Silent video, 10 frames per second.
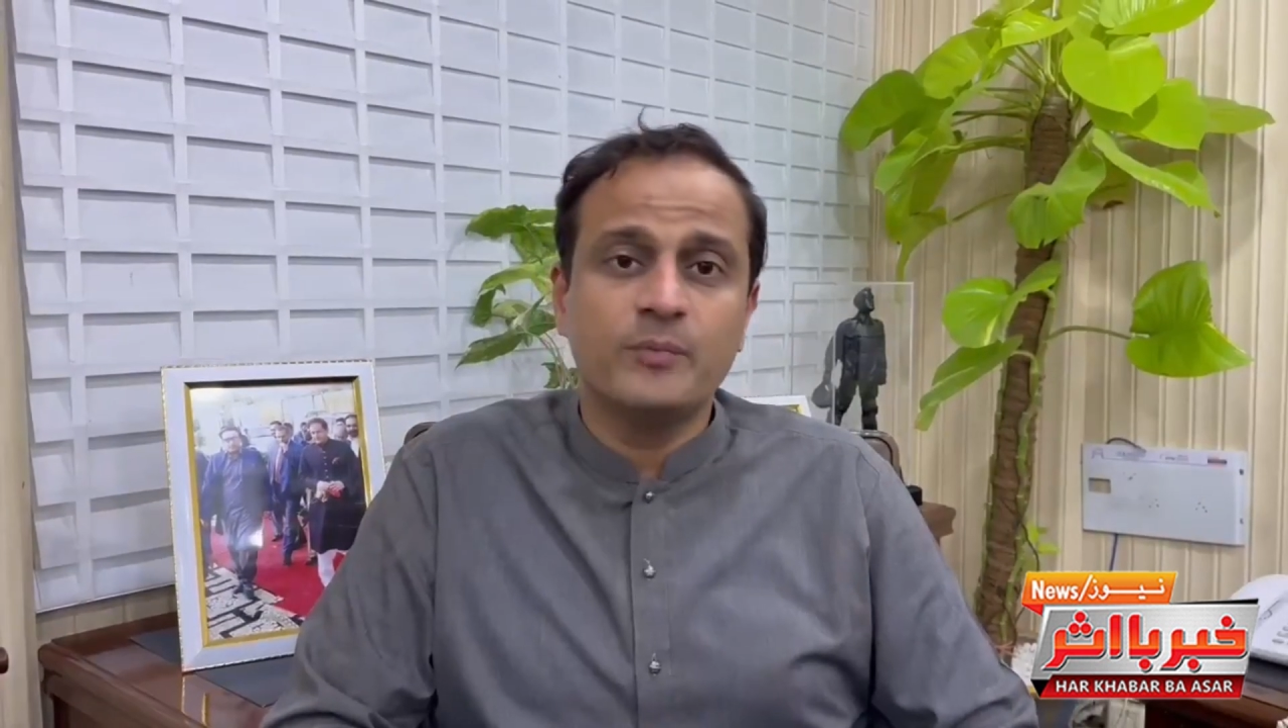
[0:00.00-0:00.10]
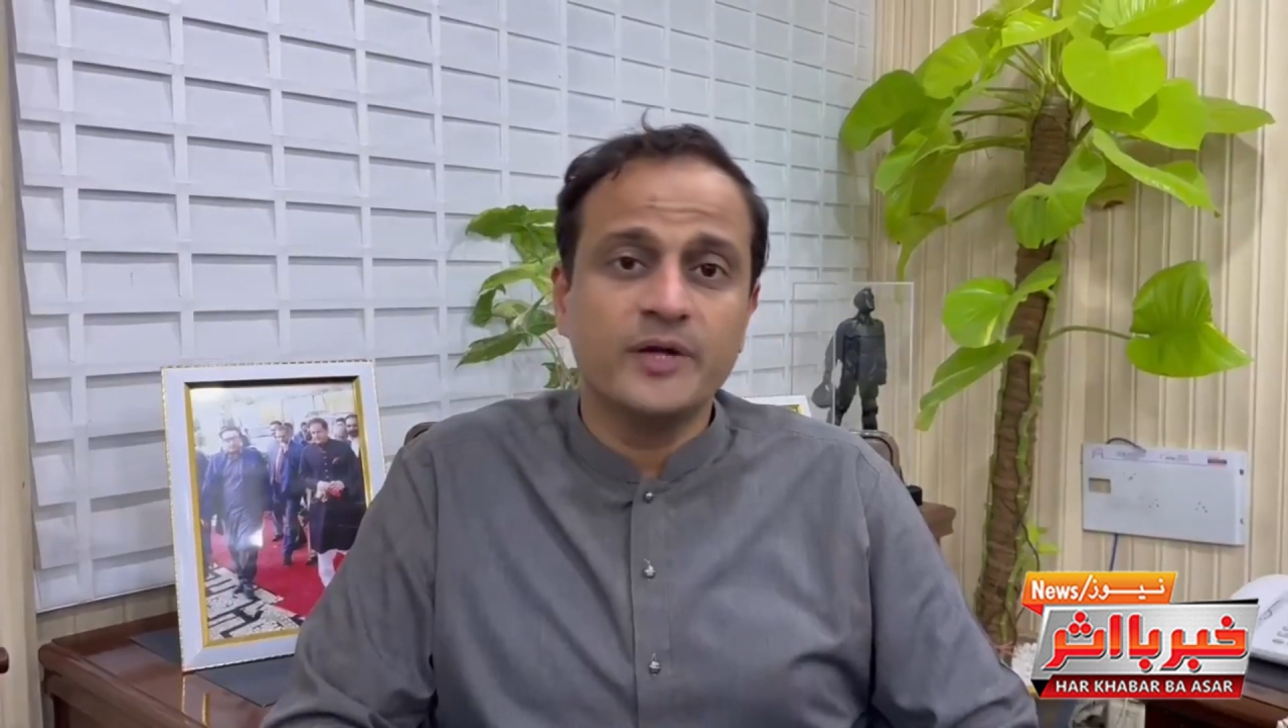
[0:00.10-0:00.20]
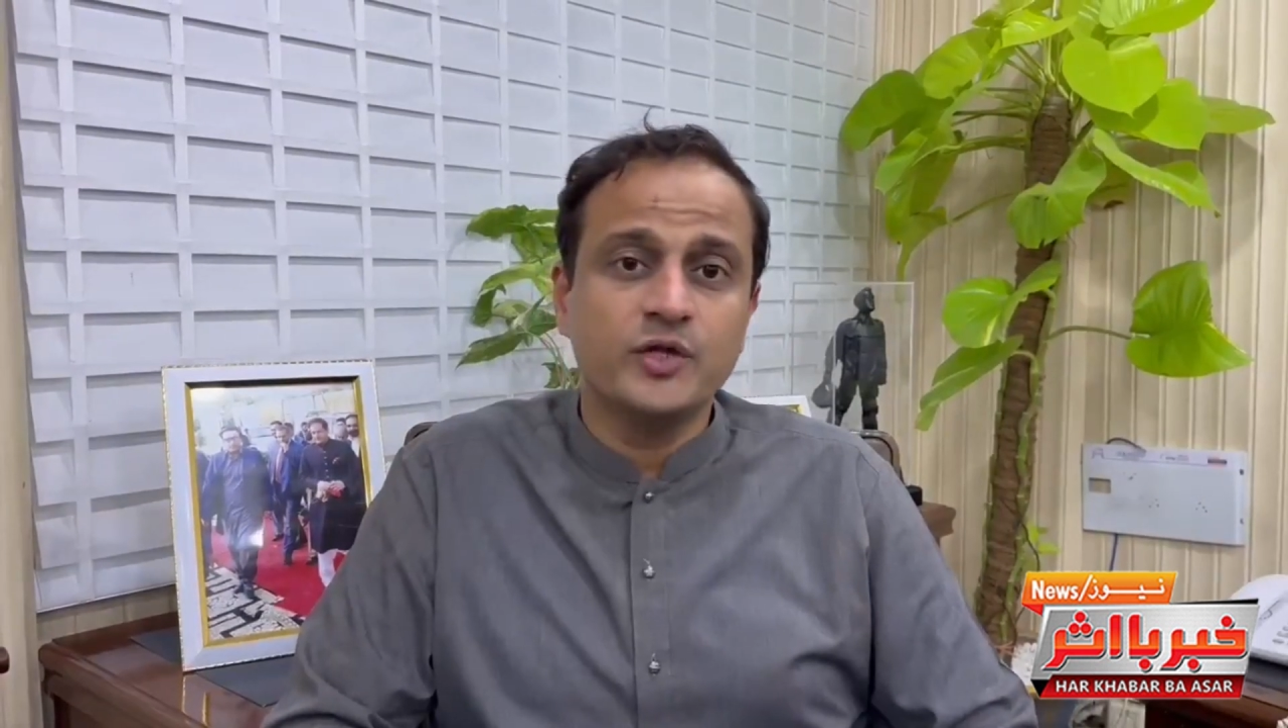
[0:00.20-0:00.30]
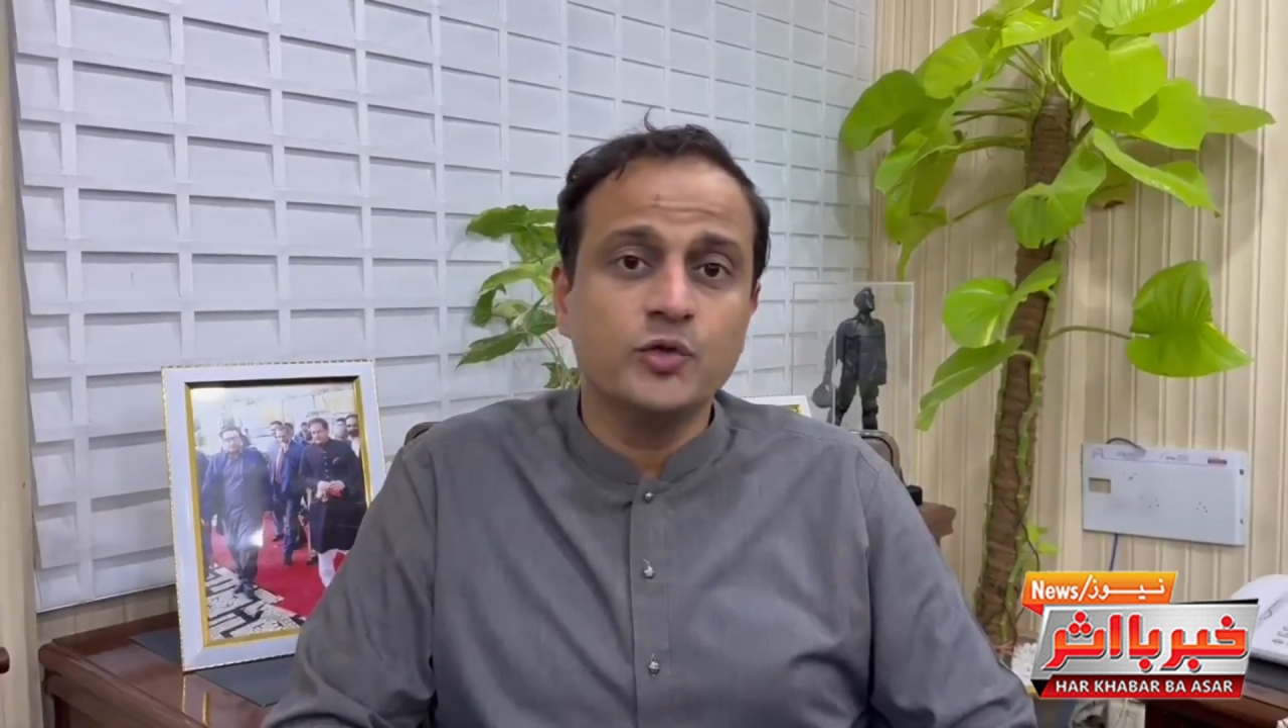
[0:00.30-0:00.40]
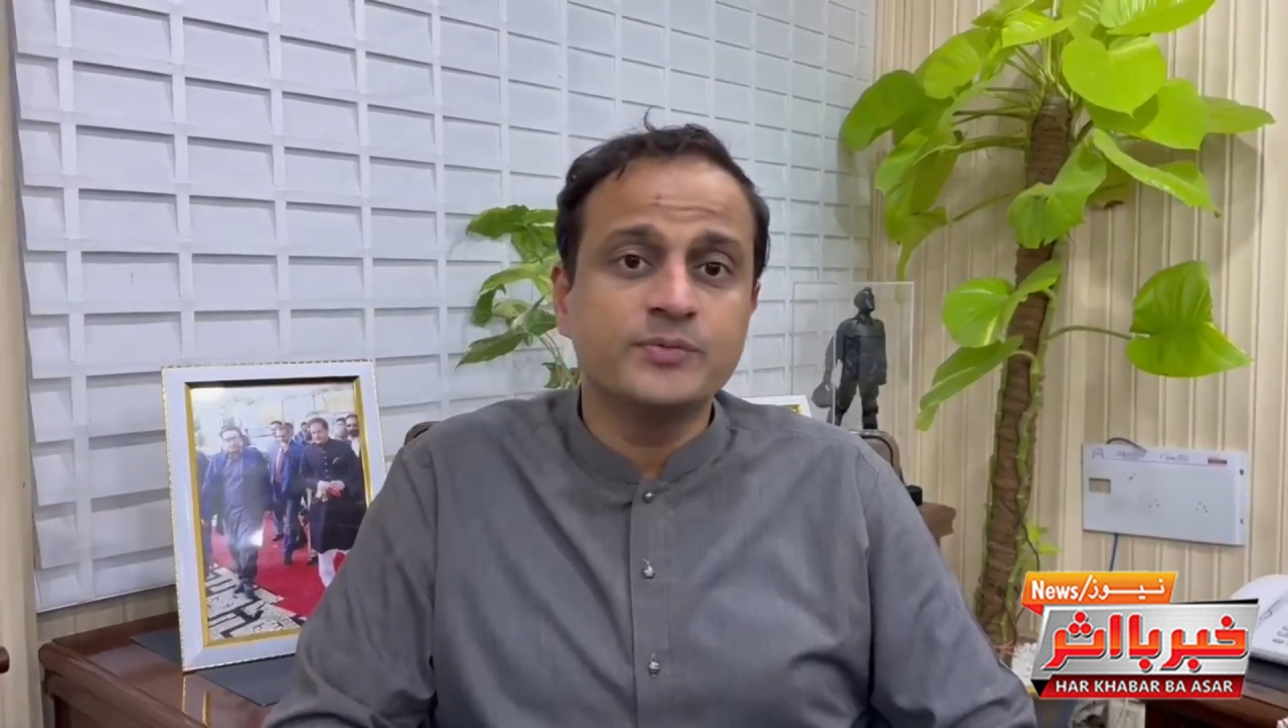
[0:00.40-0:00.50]
उमर
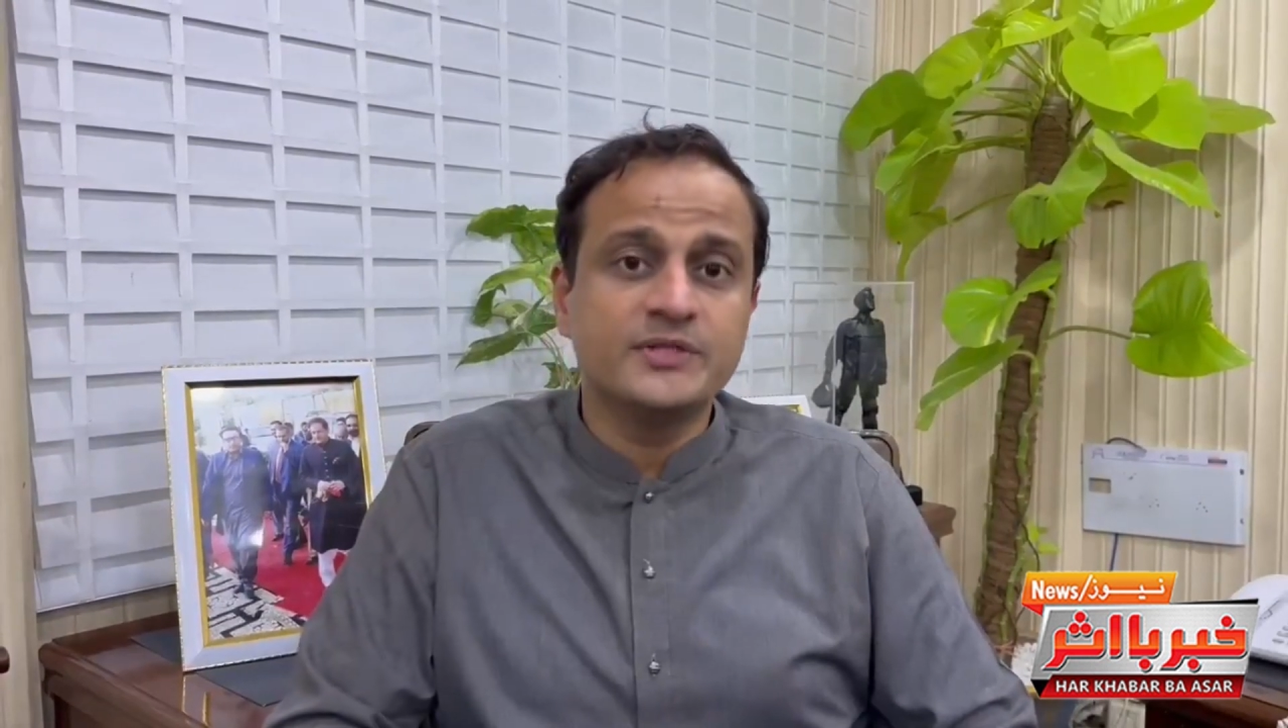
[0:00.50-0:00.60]
एयूब